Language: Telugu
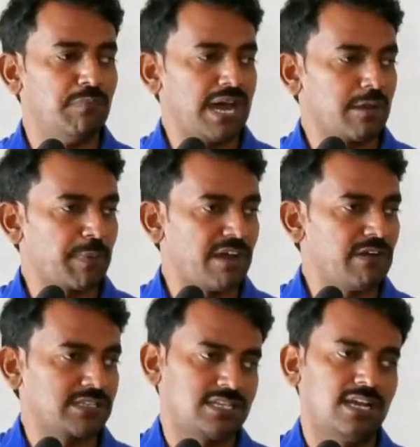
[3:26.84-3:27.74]
మన
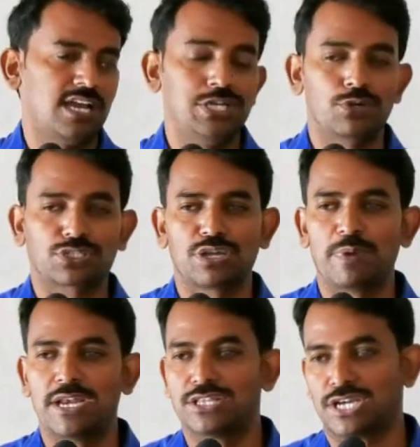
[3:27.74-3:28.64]
ప్రవర్తన
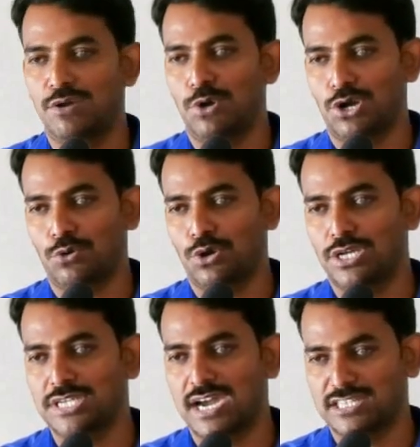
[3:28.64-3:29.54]
యుక్తమైనదిగా ఉండకుండా
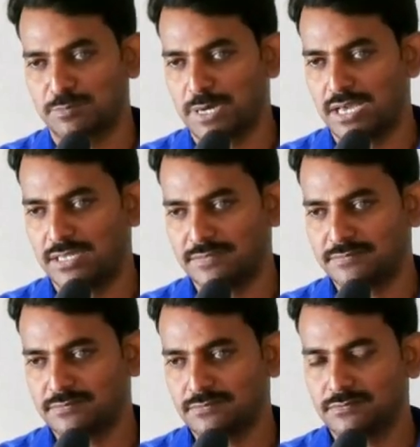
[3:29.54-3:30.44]
జాగ్రత్త పడాలి
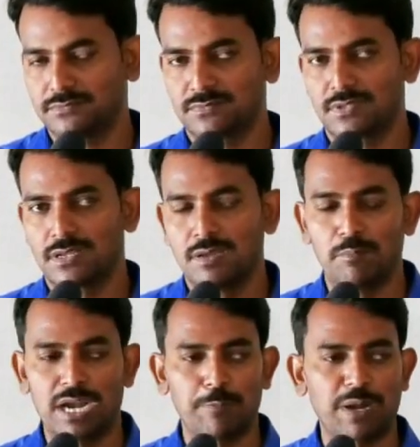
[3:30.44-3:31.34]

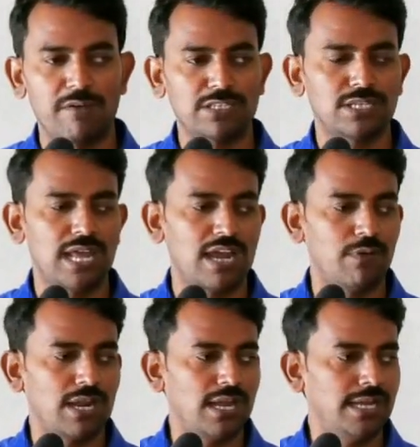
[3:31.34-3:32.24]
మన ప్రవర్తన ఎలా
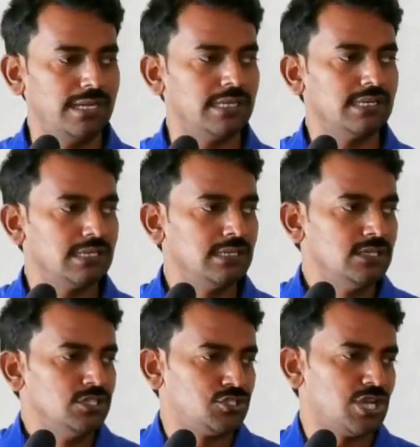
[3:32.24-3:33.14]
ఉండాలి
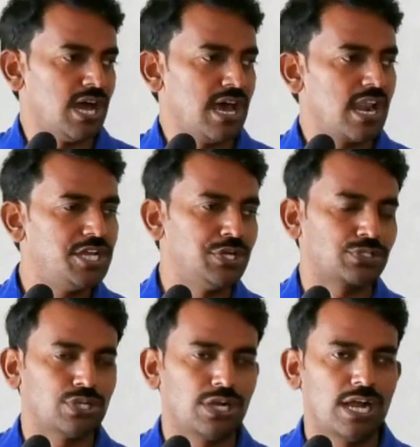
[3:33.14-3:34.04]
చాలా
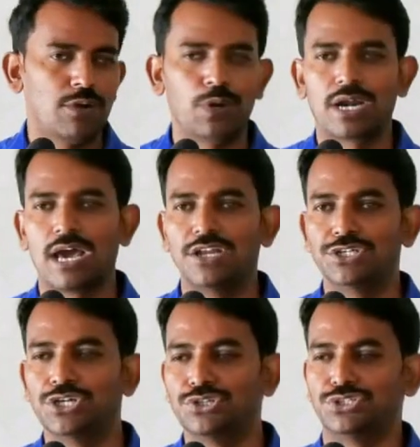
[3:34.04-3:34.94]
యుక్తంగా ఉండాలి
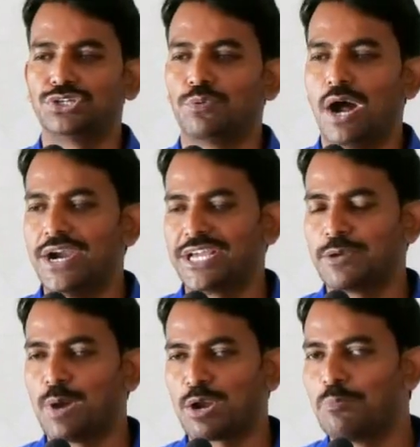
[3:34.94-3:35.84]
ఎదుటివాడికి
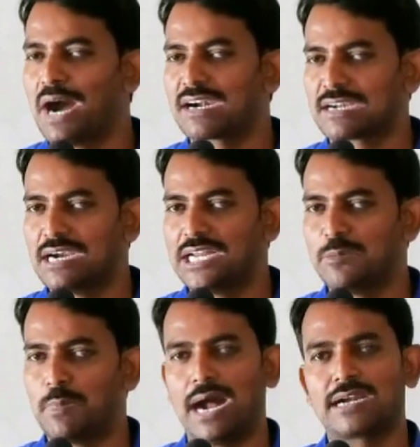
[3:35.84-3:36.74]
మనం మాట్లాడే
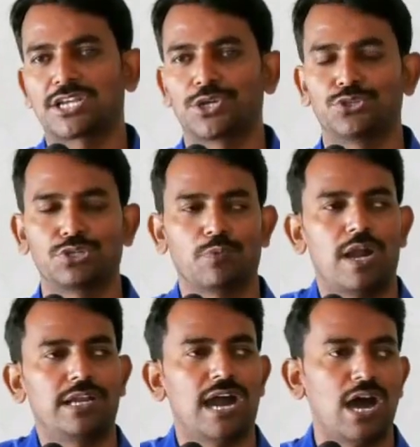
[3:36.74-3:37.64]
మాట
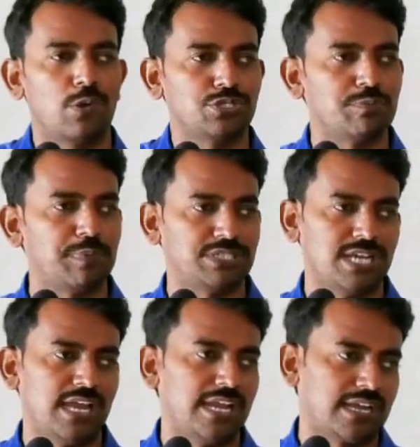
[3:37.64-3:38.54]
ఎదుటివాడిని
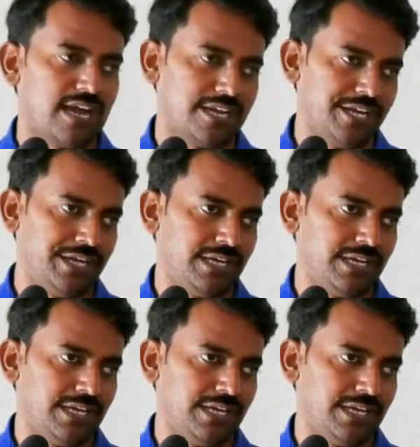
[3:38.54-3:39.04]
ఆలోచింపజేయాలే కానీ